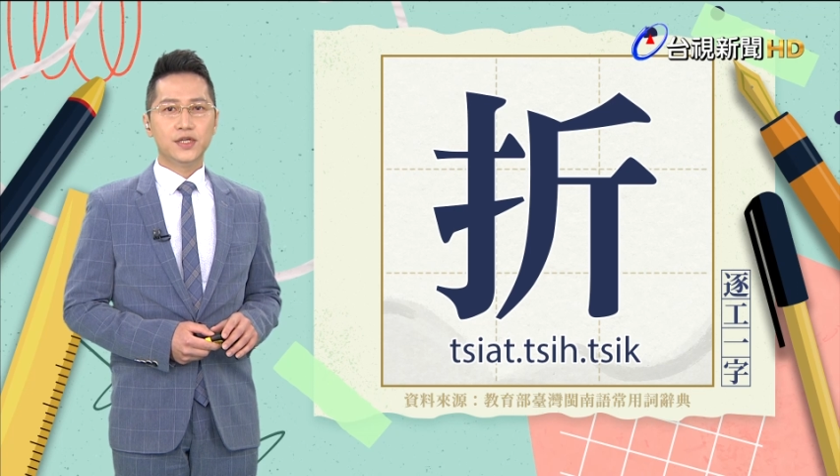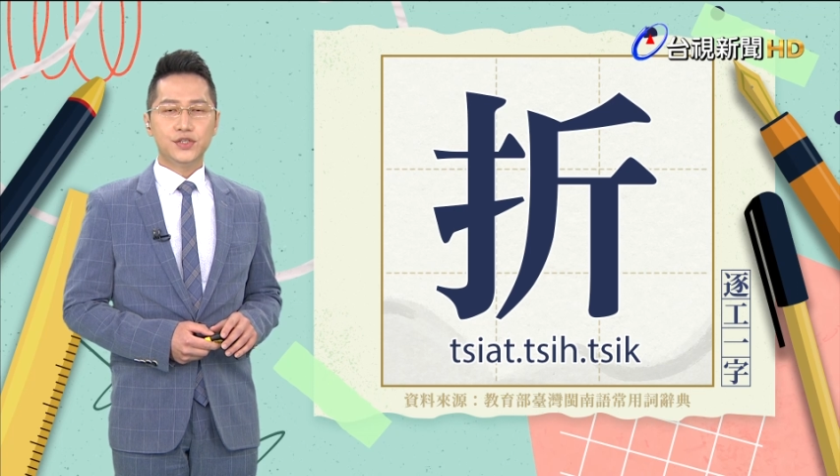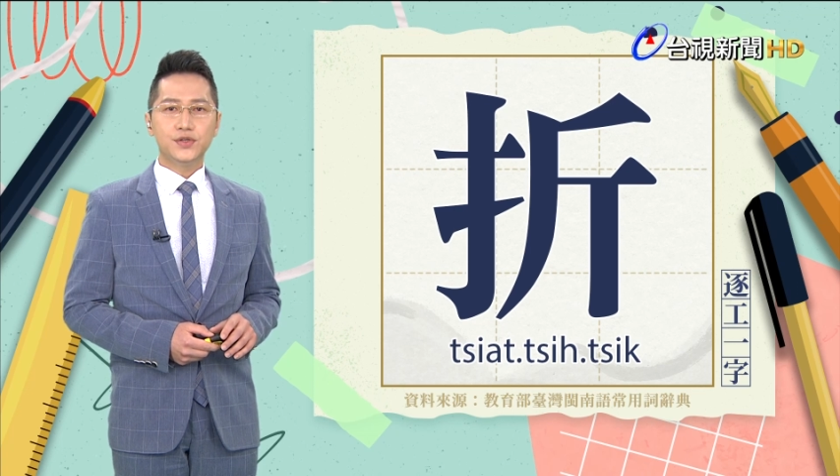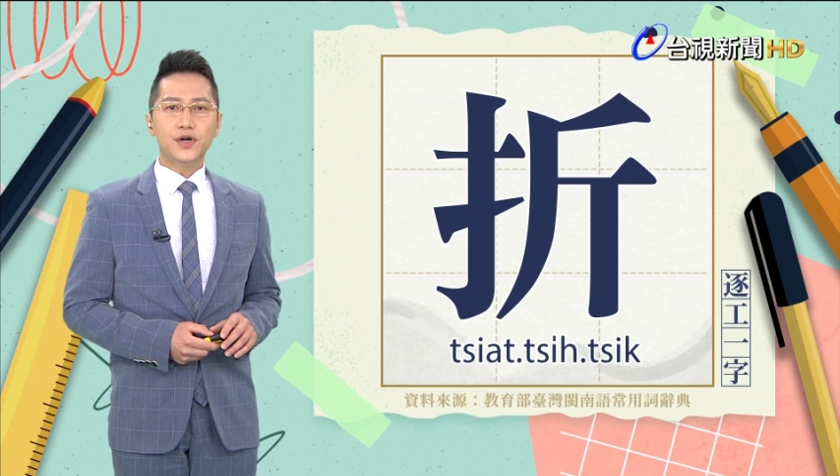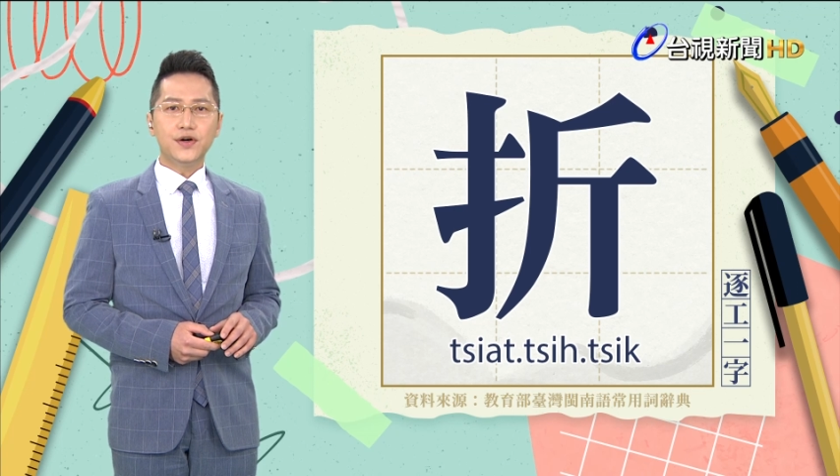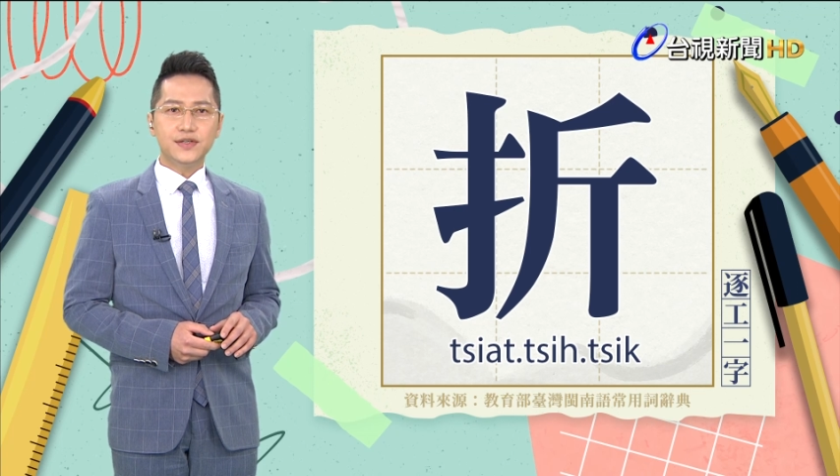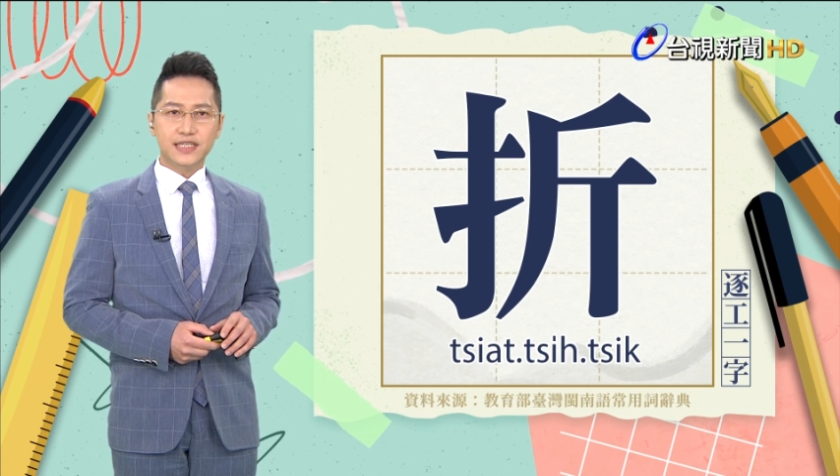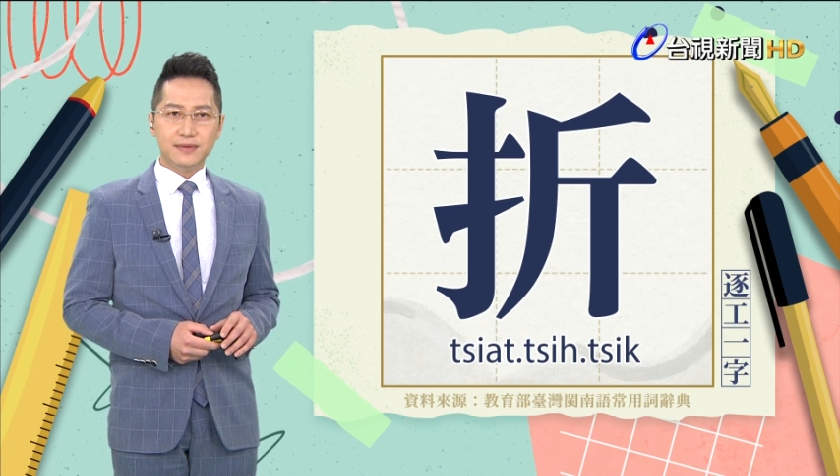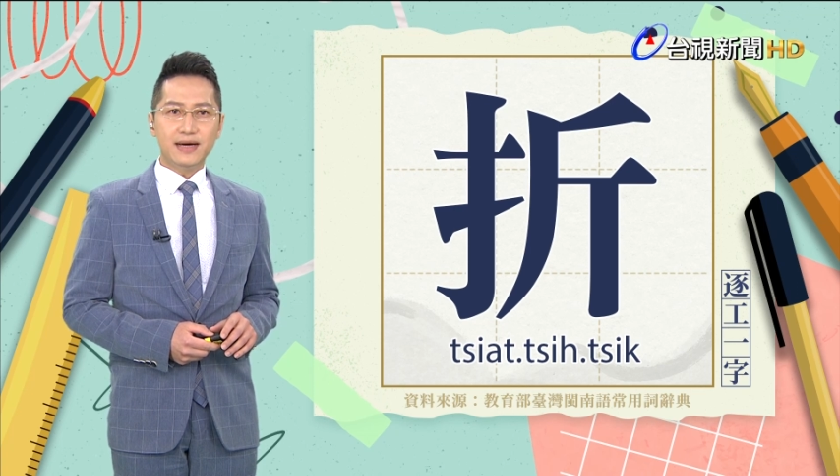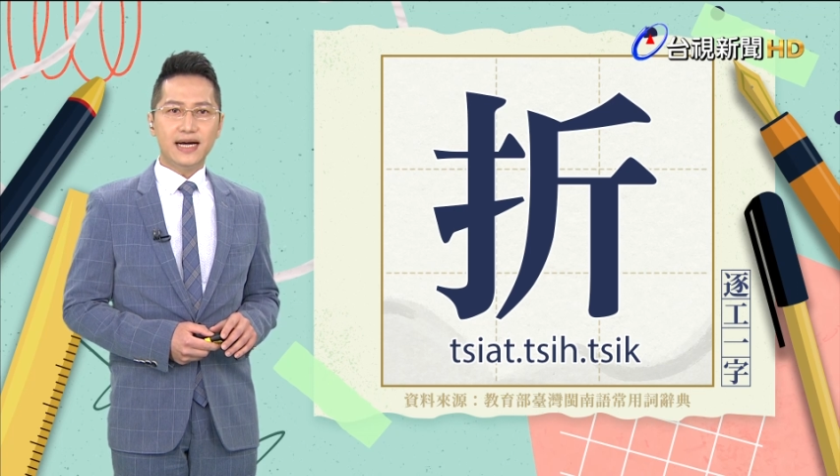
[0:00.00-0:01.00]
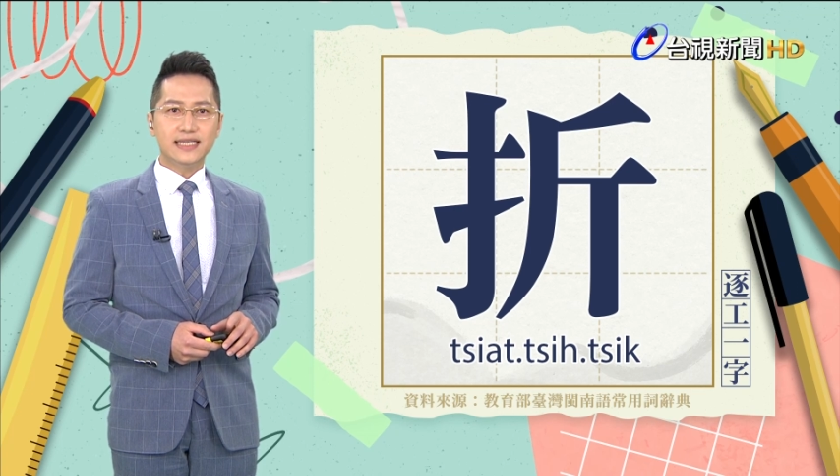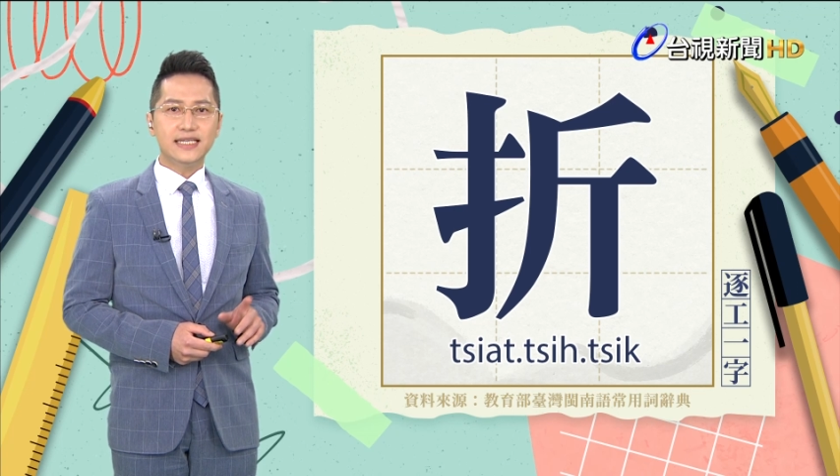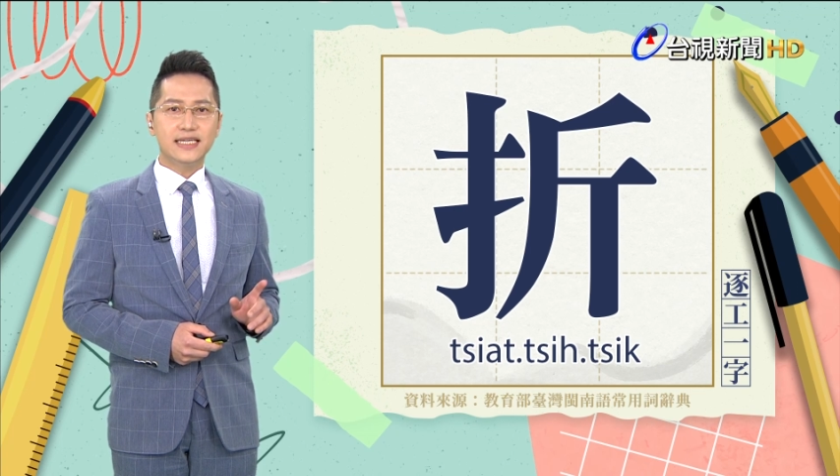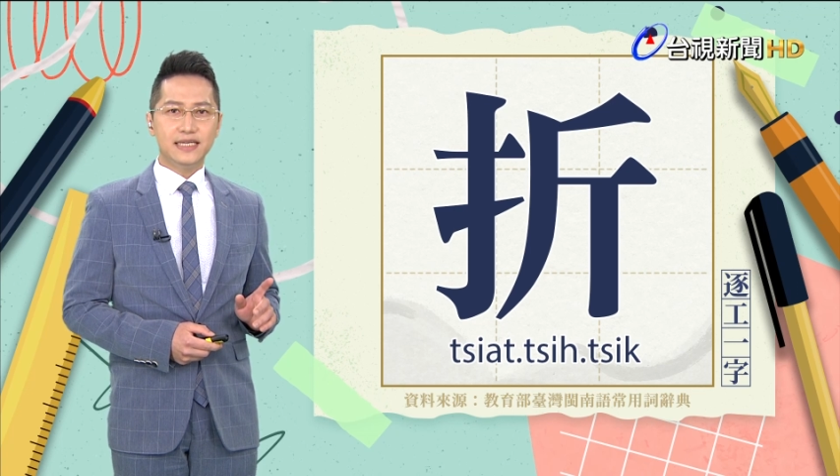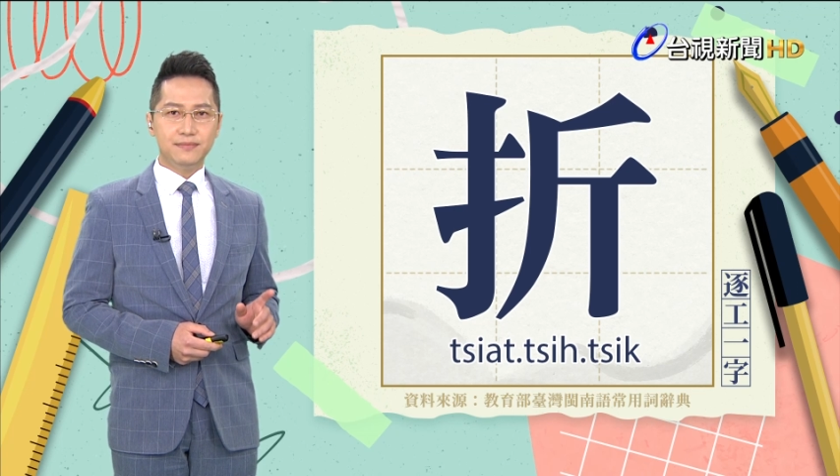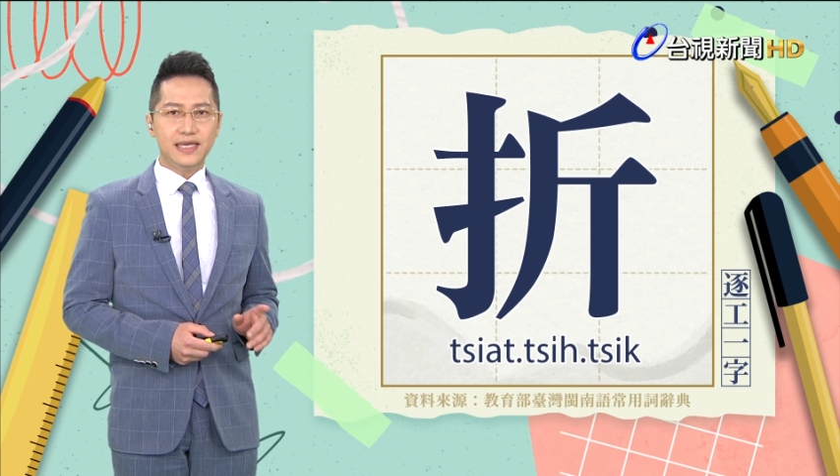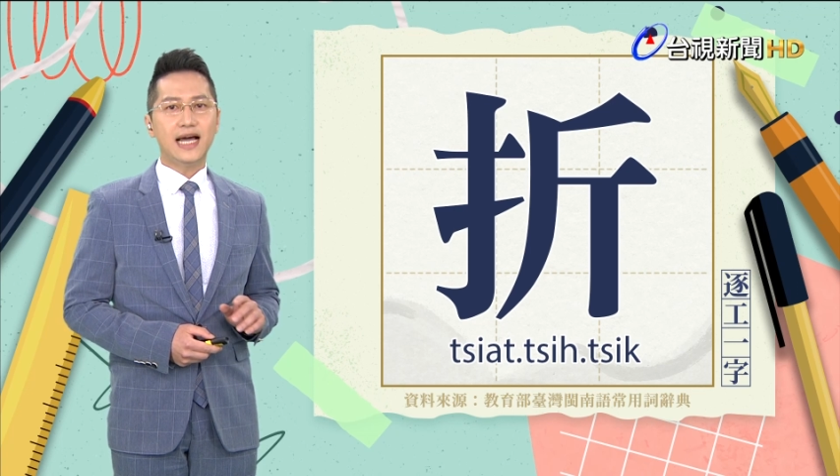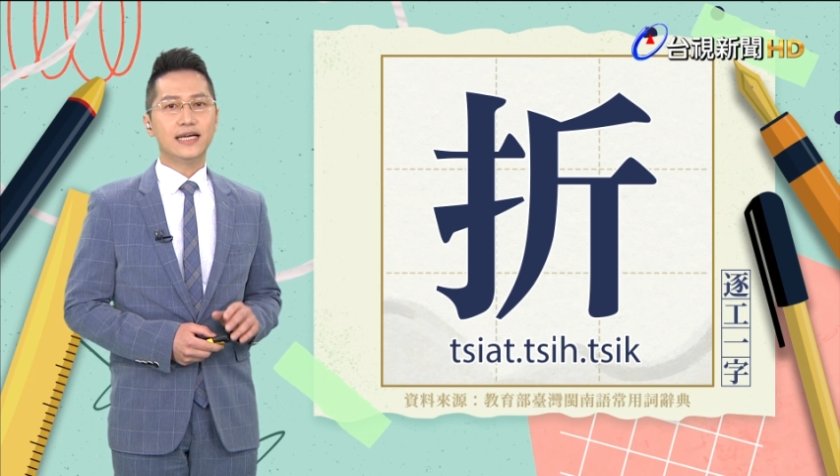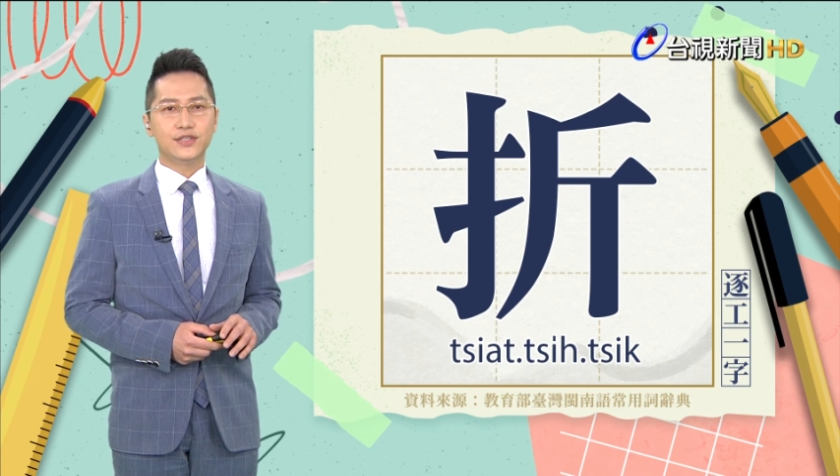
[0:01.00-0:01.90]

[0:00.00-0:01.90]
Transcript: 像讲金仔这金额，